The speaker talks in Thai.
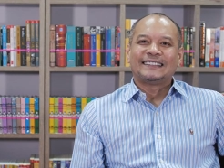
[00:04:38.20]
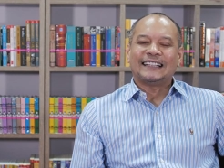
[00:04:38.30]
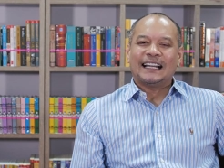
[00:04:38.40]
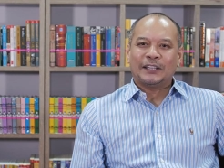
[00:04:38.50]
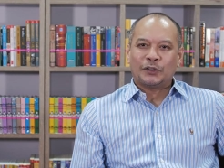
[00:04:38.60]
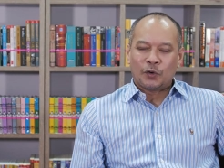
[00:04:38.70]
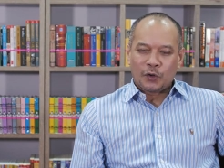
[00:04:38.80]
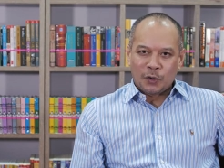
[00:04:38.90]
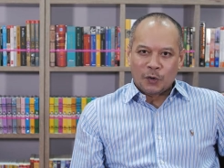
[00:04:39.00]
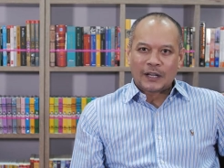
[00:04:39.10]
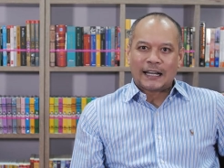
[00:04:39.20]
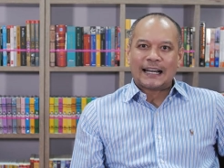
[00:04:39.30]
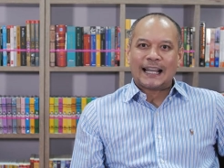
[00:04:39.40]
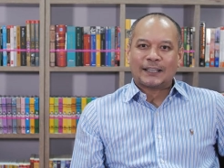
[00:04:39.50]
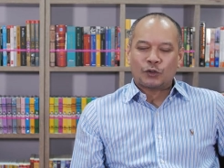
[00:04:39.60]
จะตกลงกัน
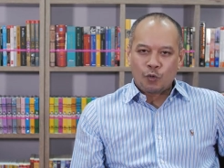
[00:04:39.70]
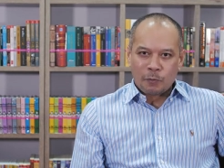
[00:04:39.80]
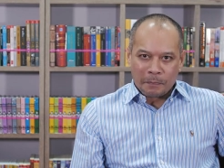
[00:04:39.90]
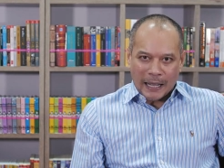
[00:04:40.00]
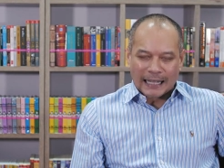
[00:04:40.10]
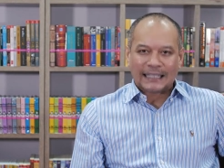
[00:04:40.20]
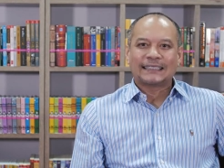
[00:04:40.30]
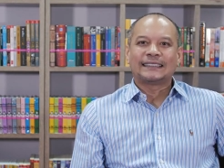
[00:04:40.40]
ได้ทุกพรรค